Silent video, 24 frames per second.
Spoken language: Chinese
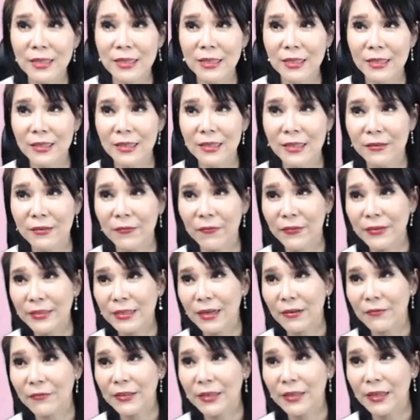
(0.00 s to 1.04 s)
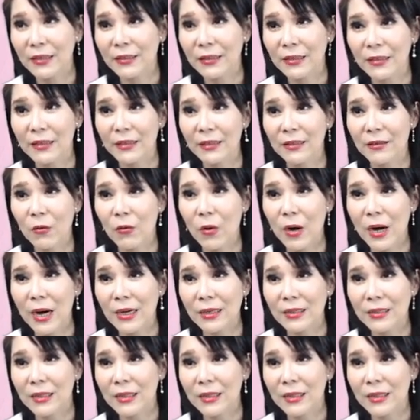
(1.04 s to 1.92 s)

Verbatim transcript: 是非常非常的哇，